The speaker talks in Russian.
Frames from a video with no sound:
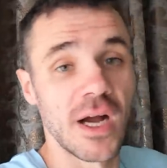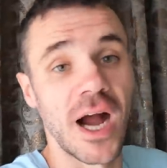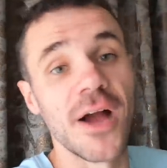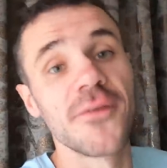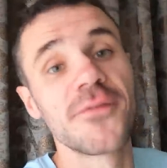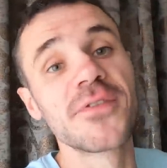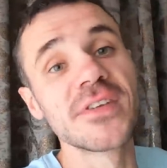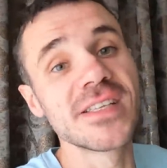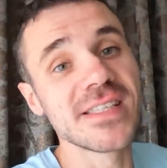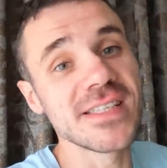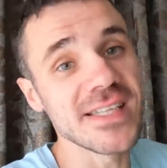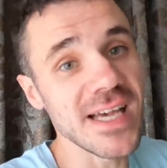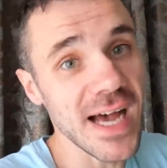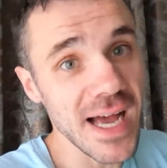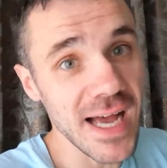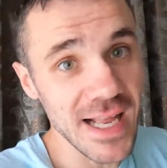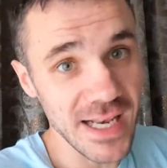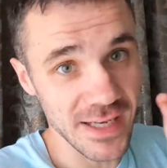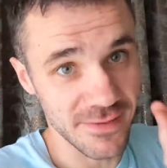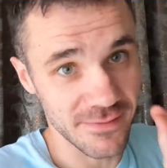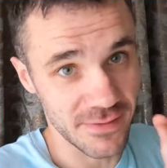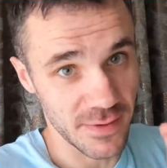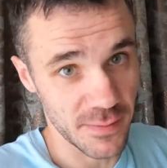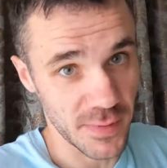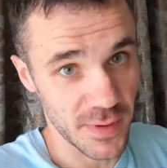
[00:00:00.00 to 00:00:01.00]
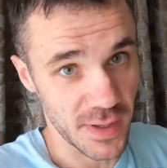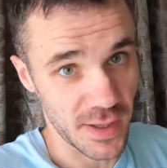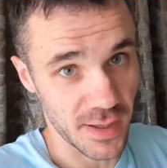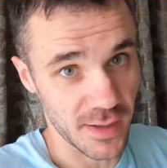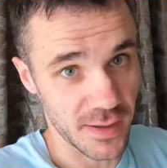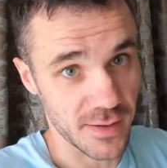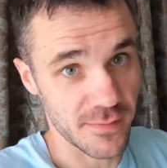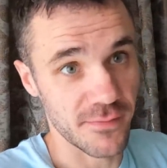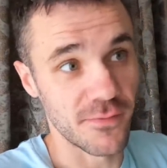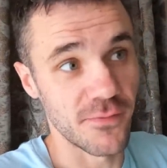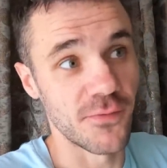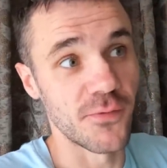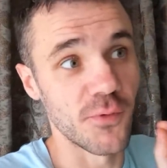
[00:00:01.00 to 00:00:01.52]
официального
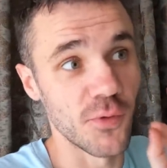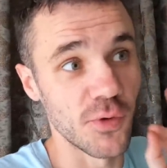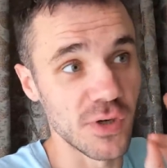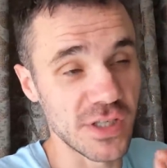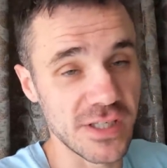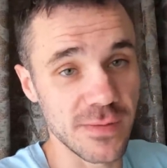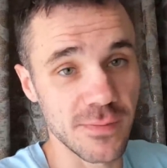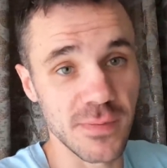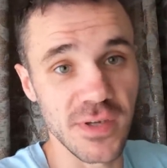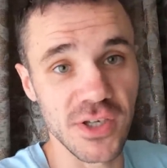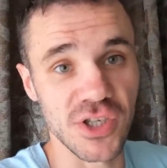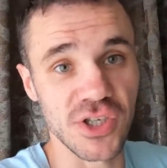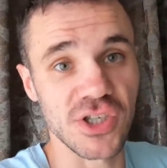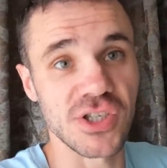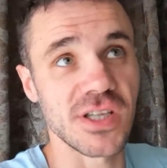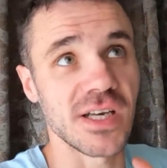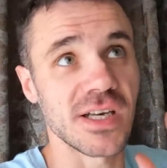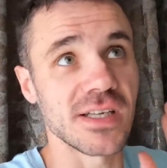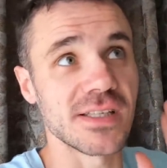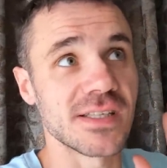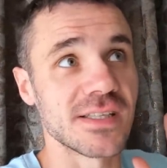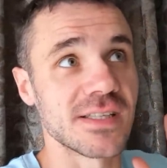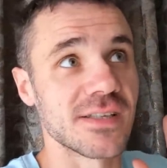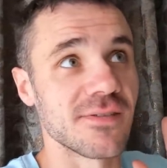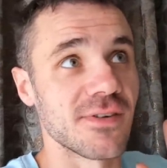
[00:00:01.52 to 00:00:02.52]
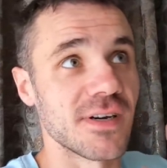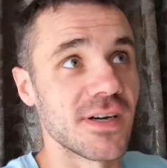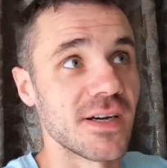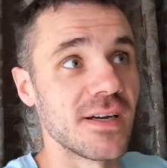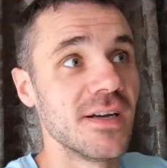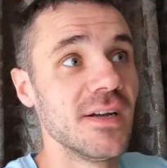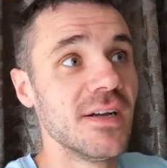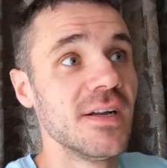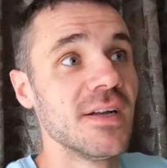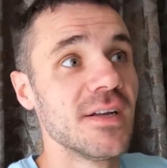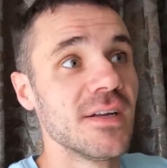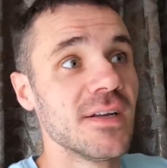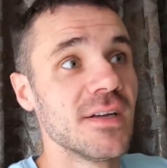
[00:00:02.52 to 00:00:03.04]
брака. 8 лет 16,
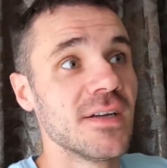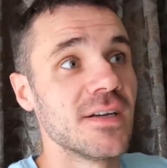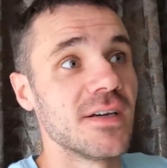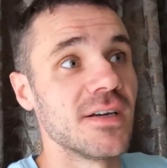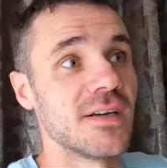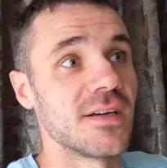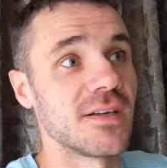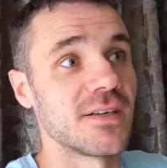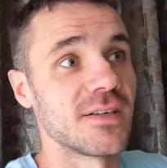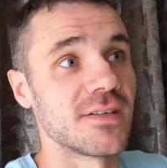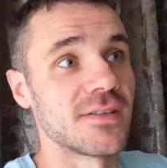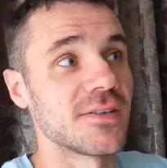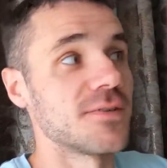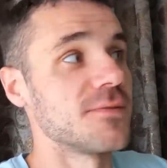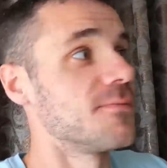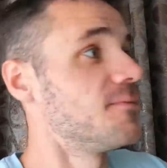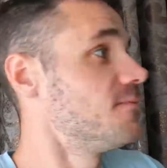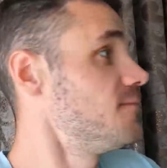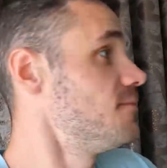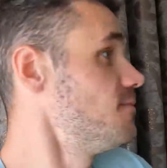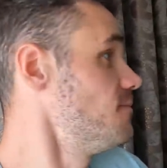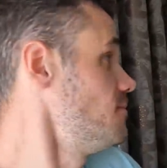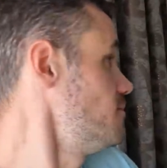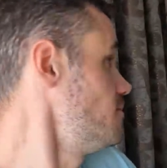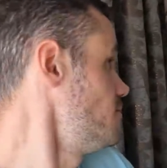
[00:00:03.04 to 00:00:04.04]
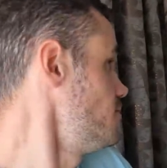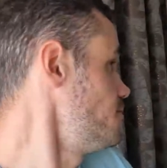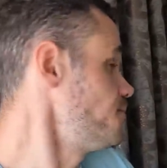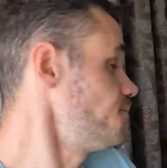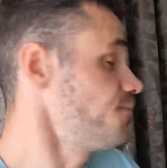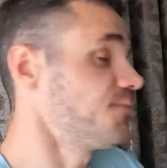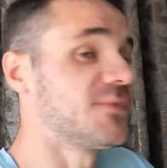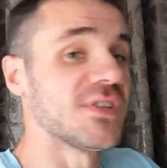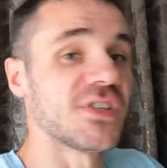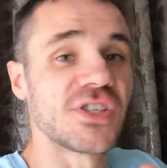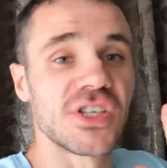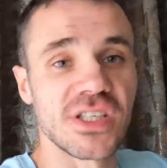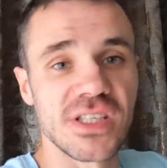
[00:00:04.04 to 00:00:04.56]
э,
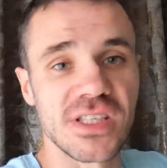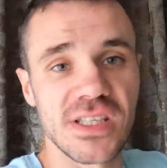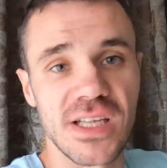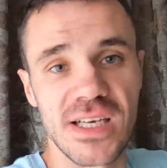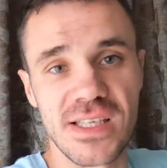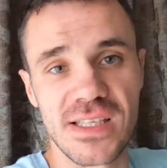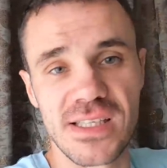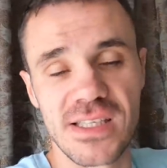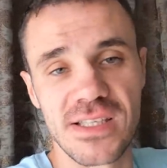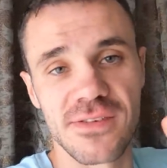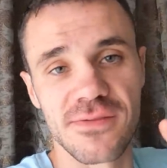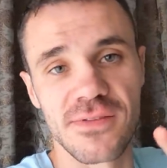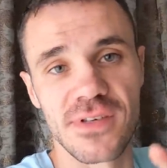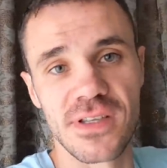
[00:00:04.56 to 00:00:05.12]
16